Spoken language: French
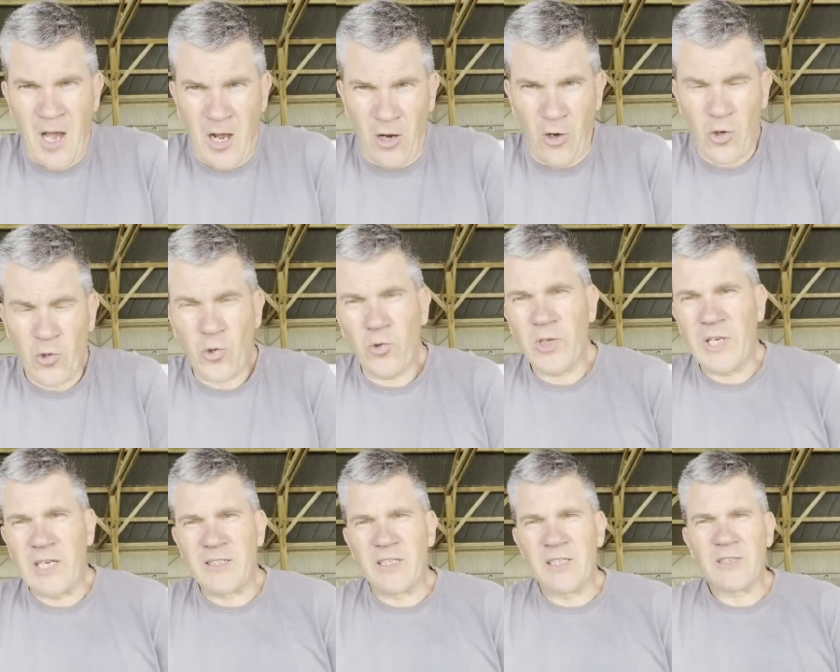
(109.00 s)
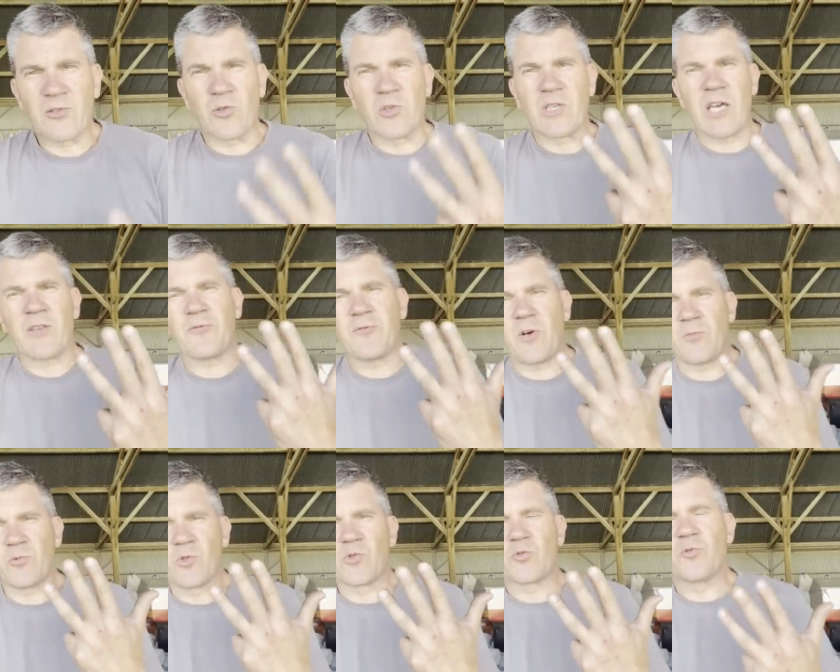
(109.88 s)
Alors, en gros, il existe quatre
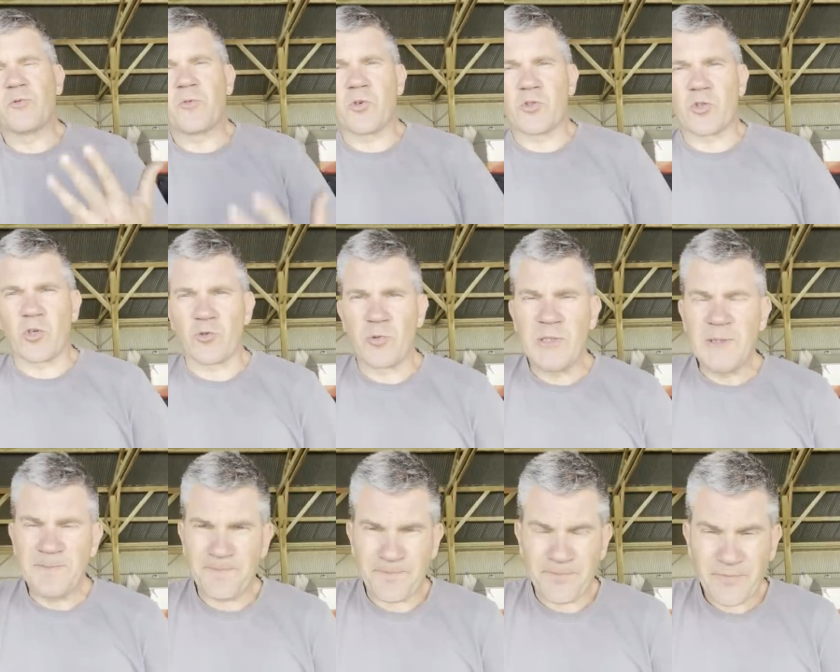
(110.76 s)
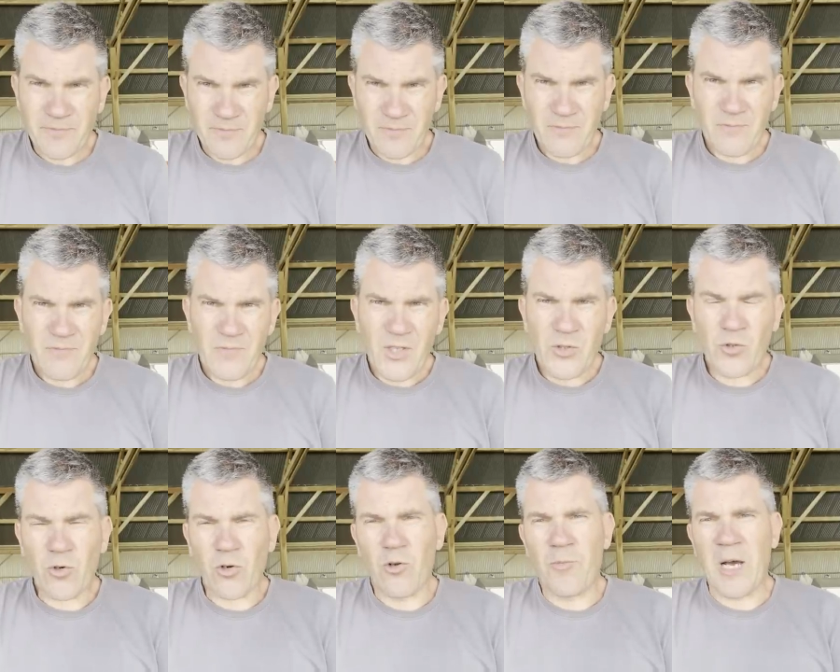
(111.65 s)
formes de soufre aujourd'hui
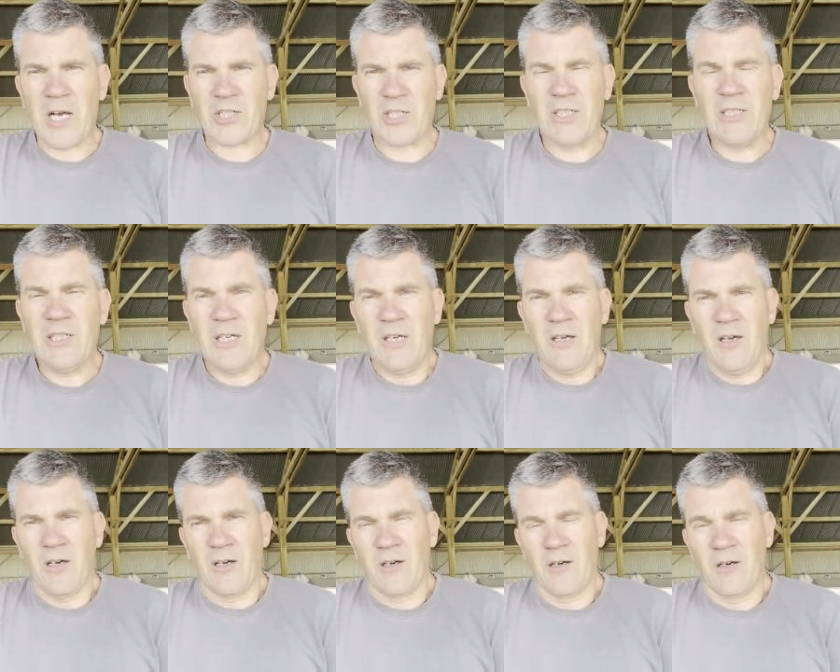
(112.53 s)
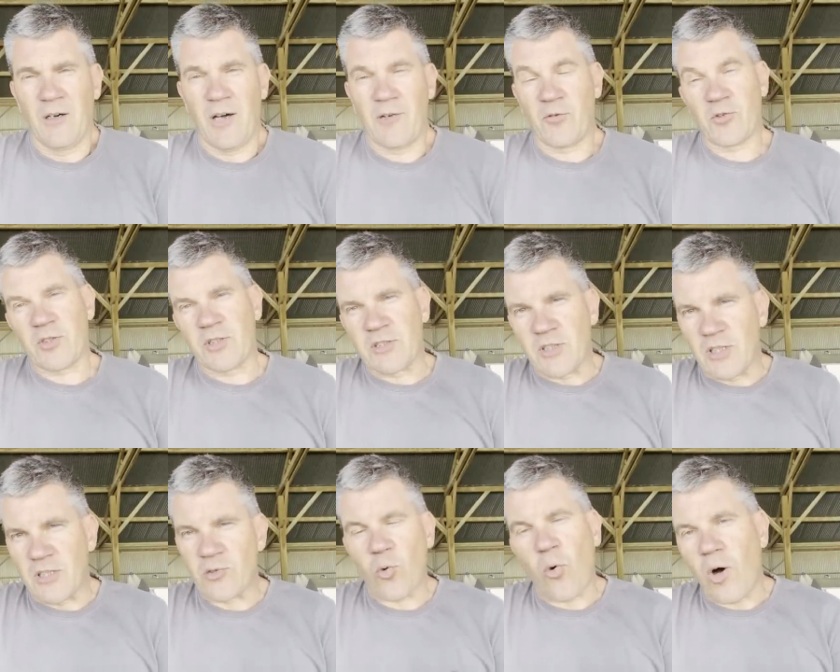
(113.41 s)
sur le marché. Euh, avant,
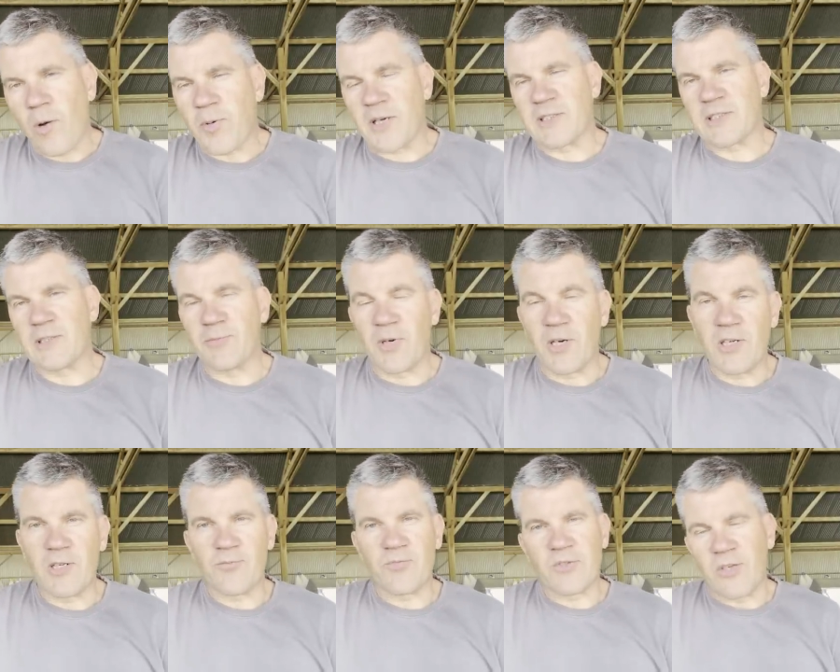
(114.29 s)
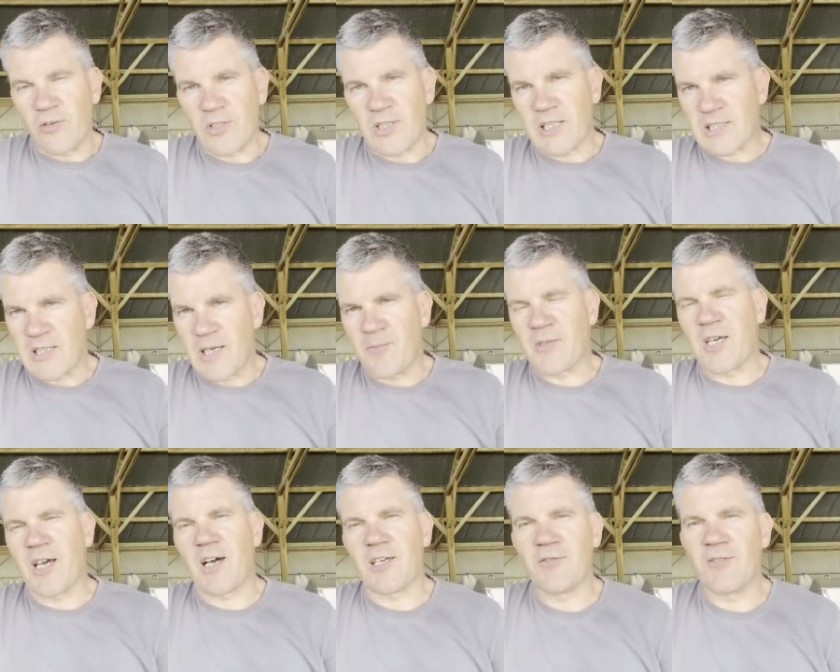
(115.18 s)
c'était trois principales, et puis il y a une quatrième
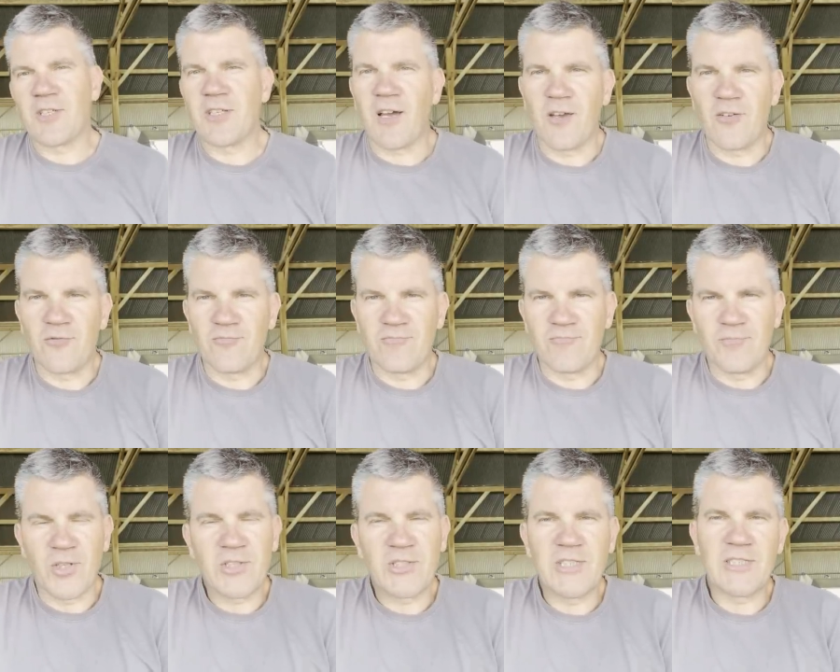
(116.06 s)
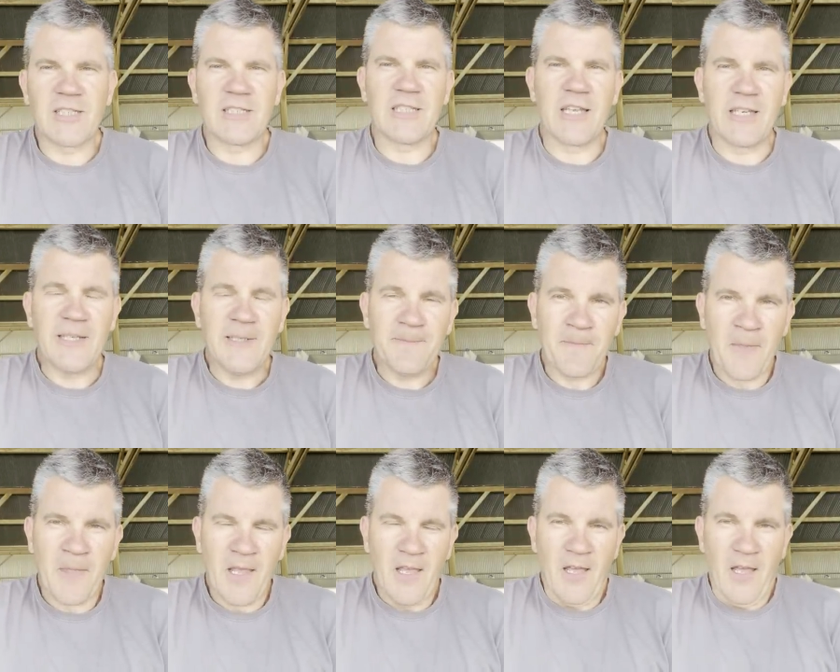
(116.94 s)
qui est arrivée il y a une bonne dizaine d'années.
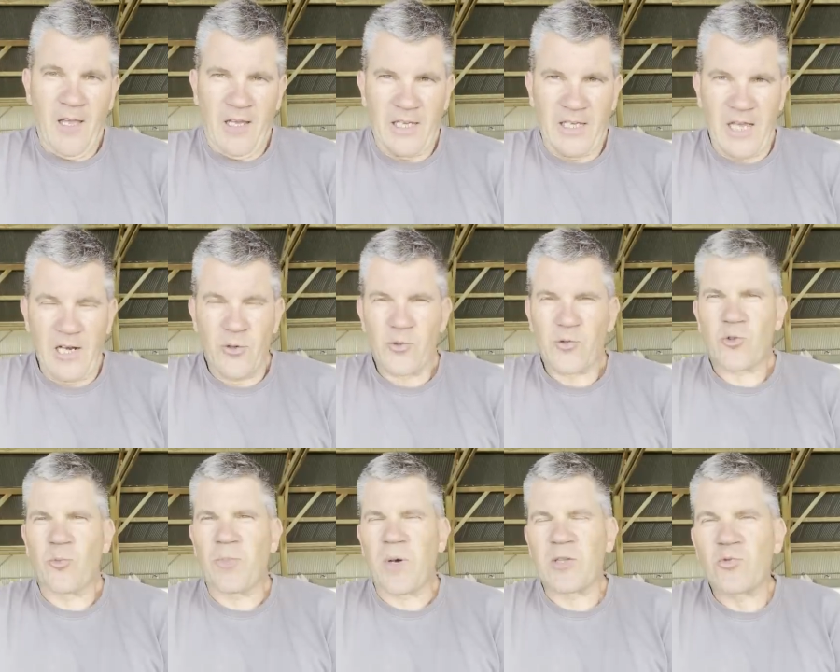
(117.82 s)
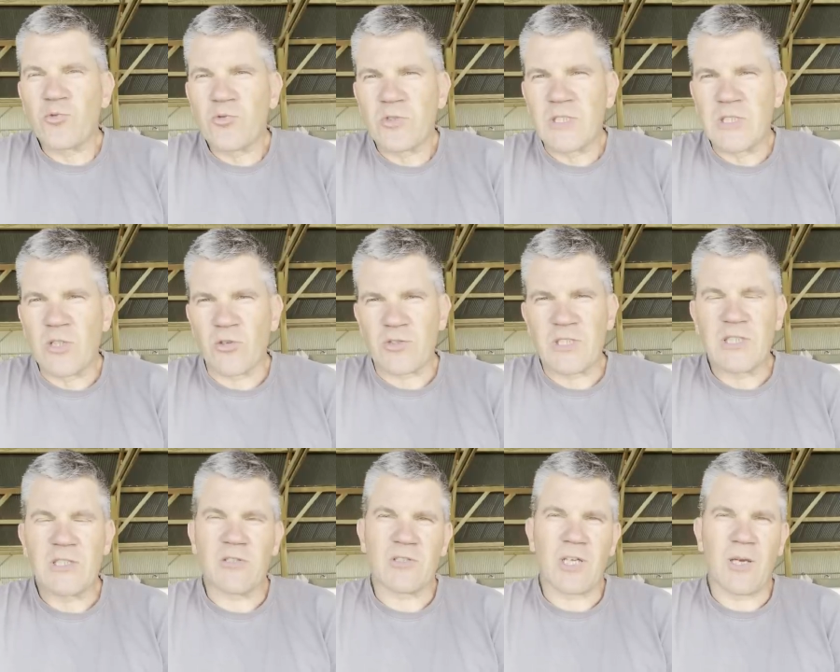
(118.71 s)
Et elles ne sont pas toutes
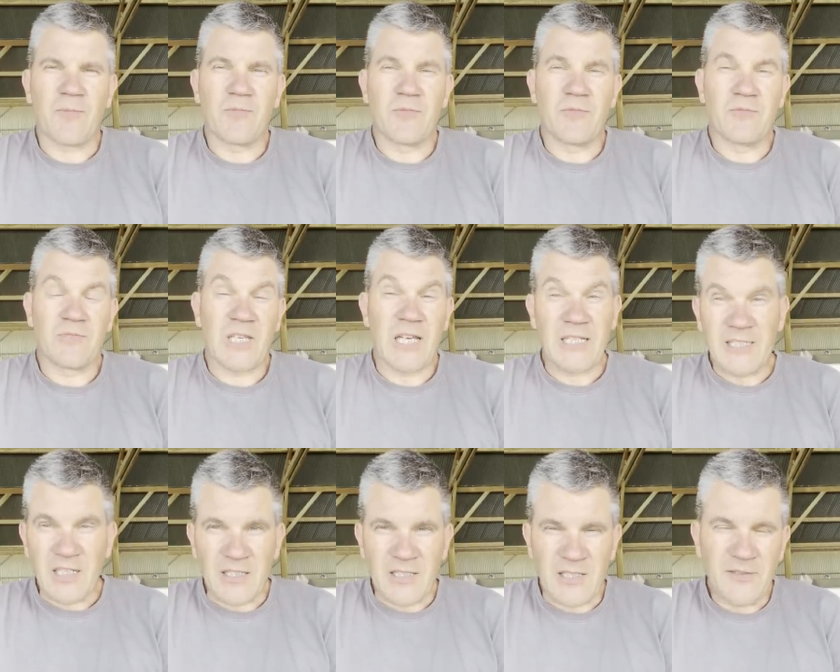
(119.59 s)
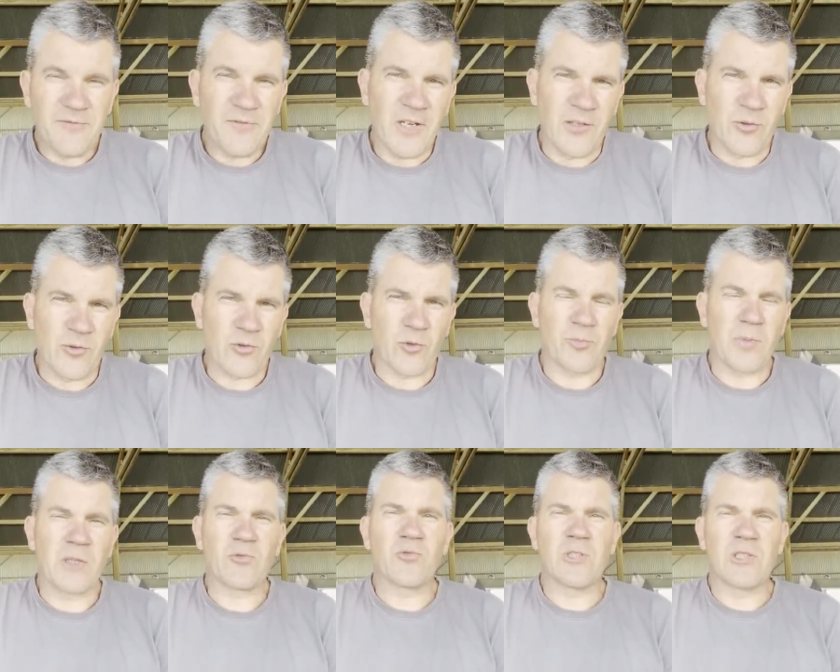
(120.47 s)
identiques en termes qualitatifs, elles ne sont
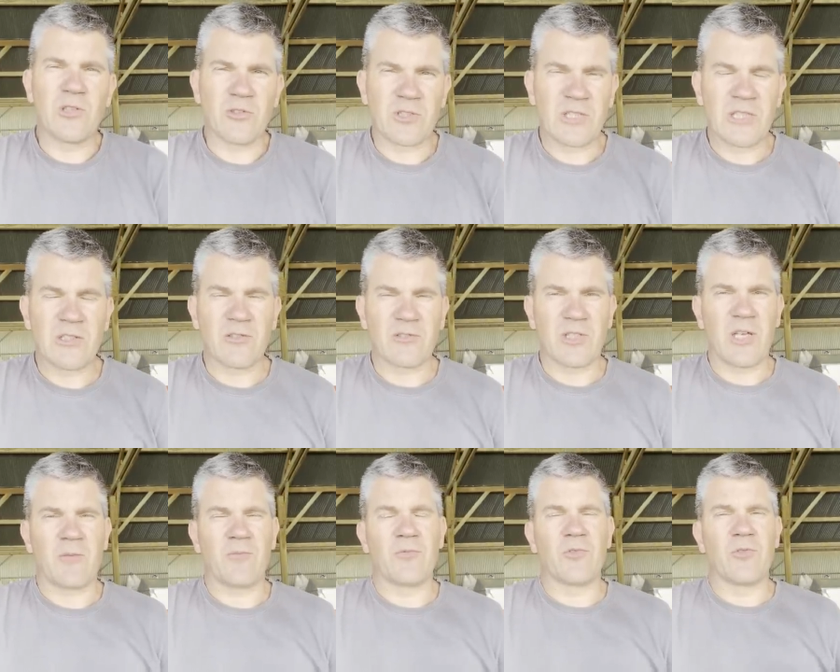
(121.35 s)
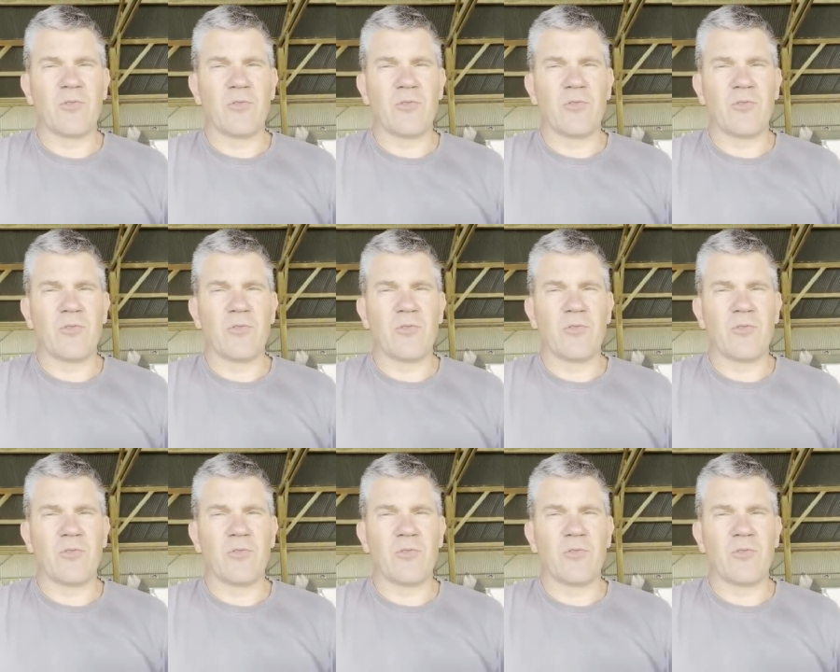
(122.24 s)
pas toutes identiques en termes